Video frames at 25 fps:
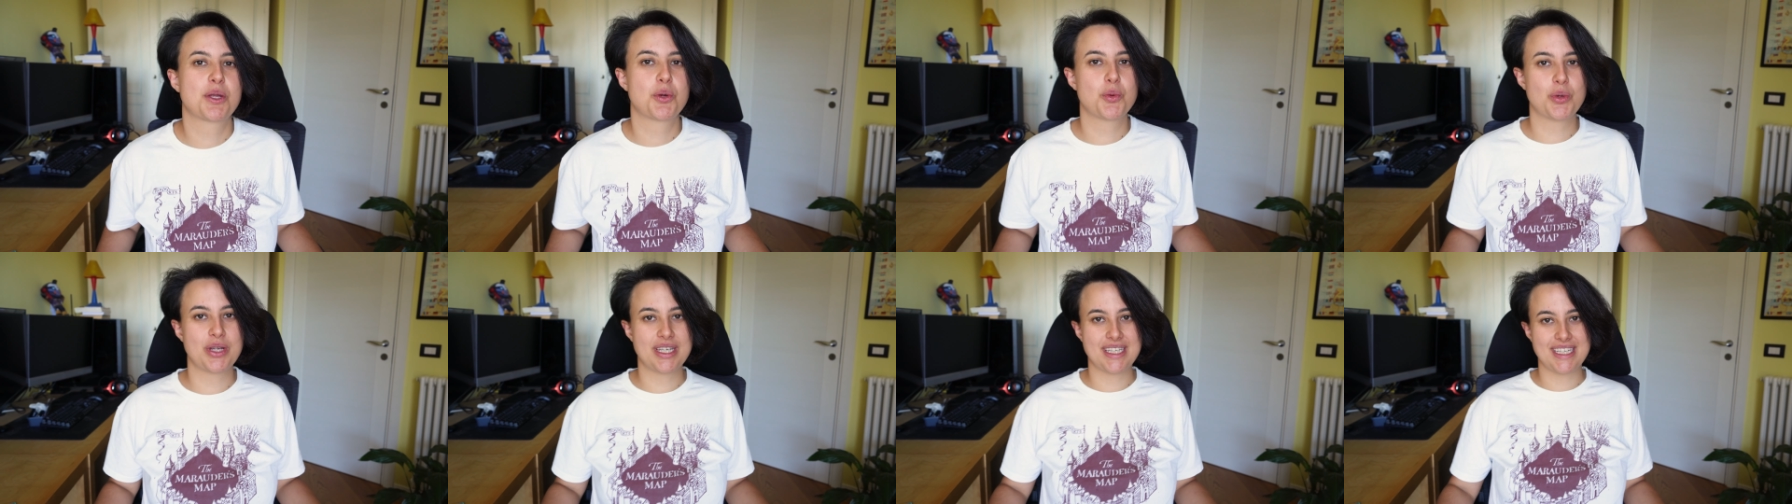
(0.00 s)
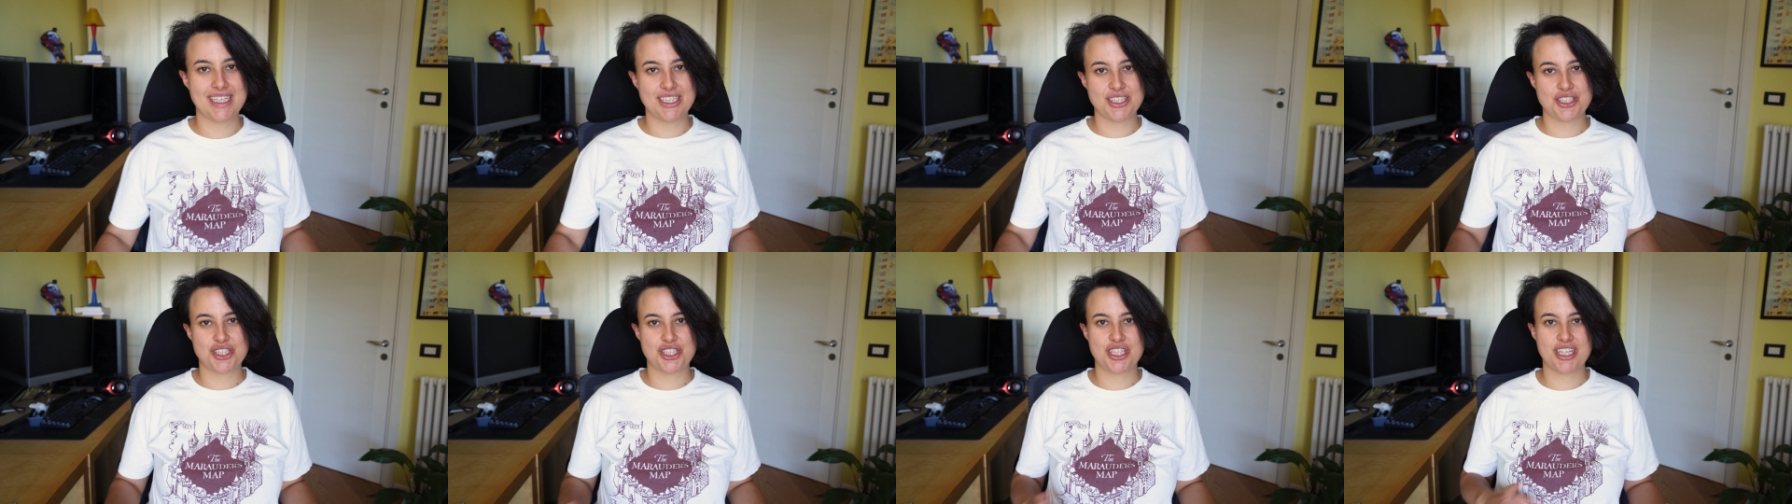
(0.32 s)

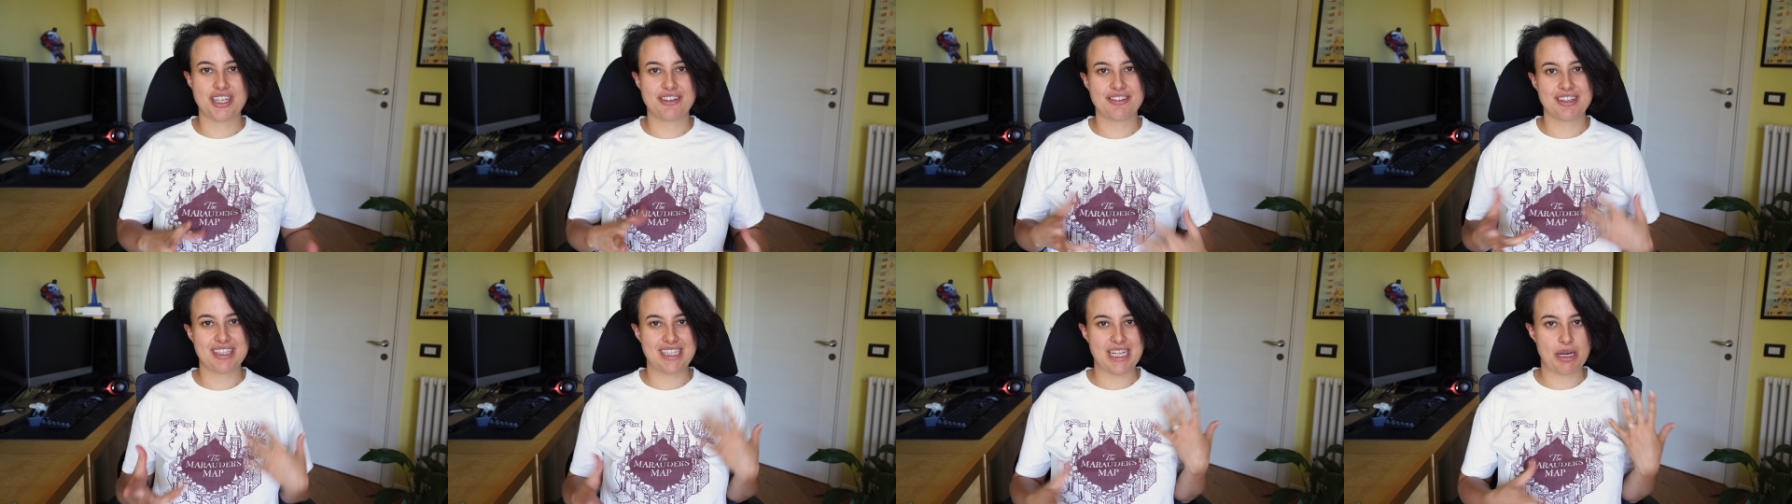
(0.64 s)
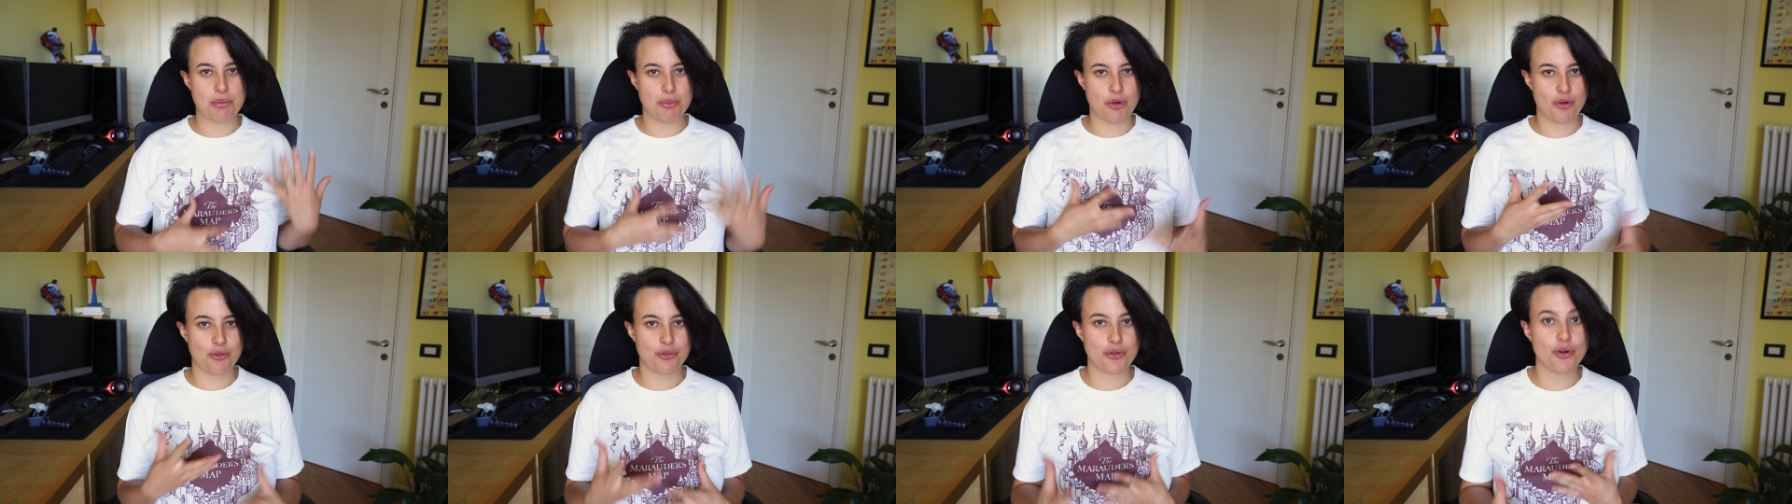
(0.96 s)
quindi ci
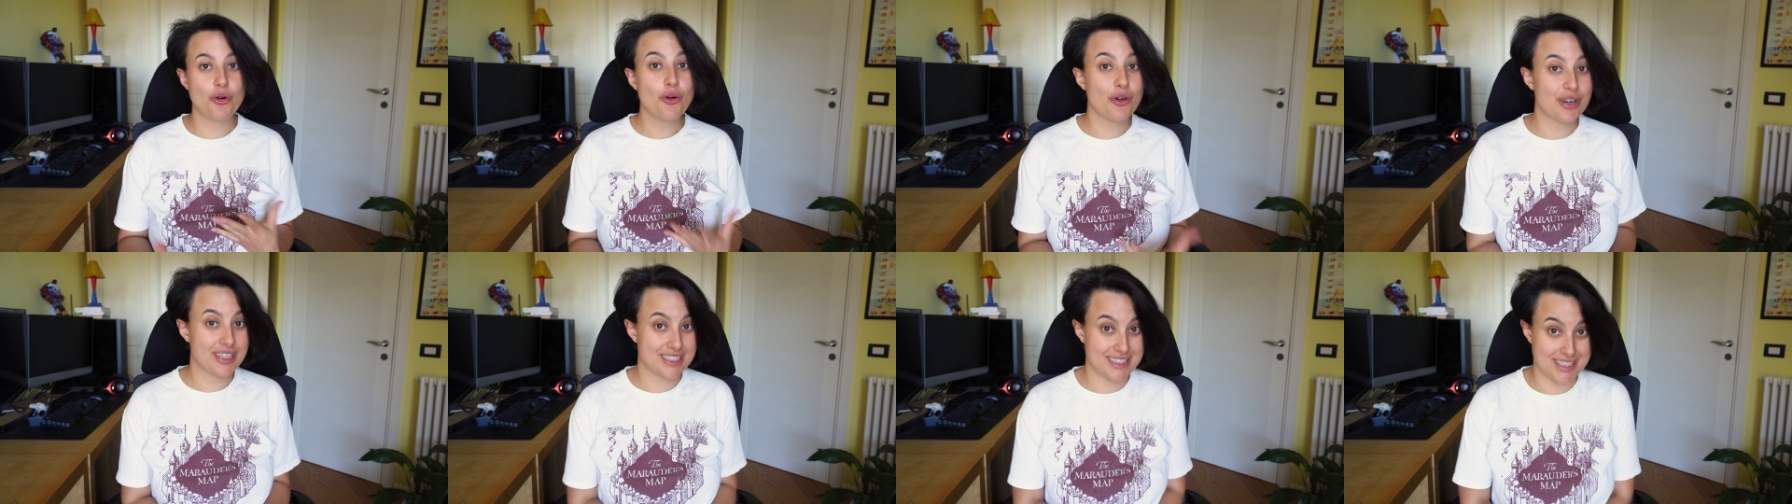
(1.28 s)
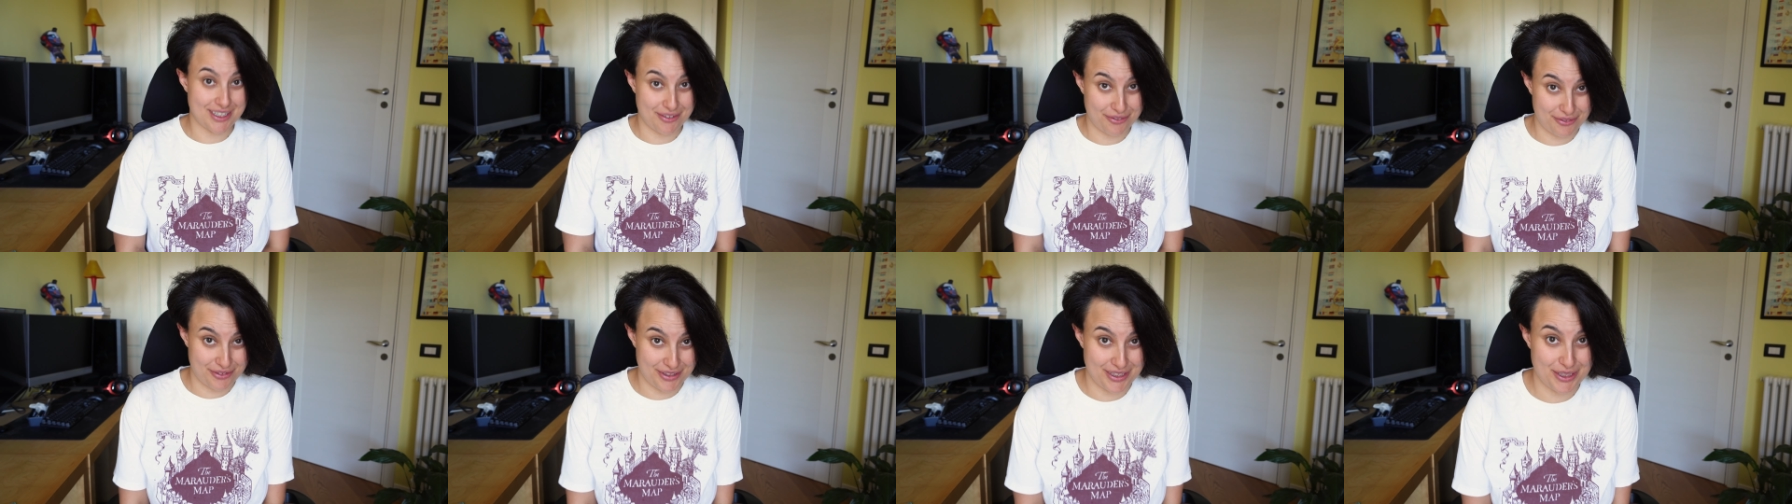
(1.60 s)
rivediamo
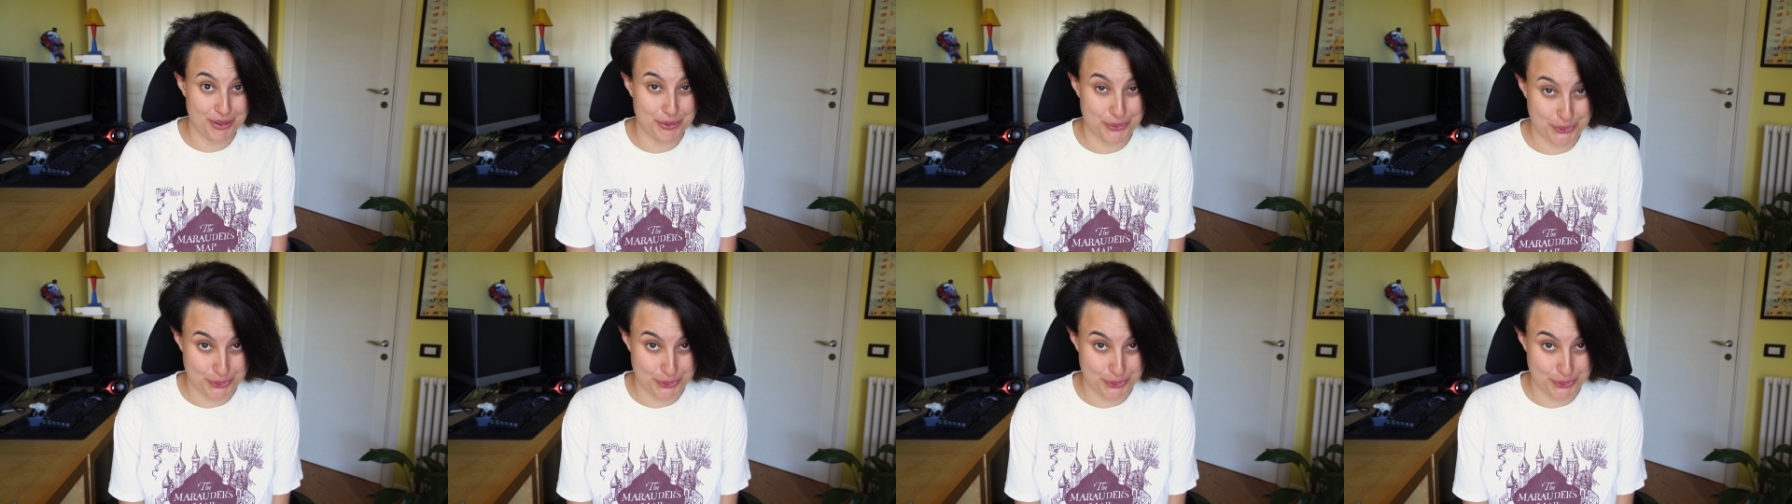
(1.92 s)
forse a fine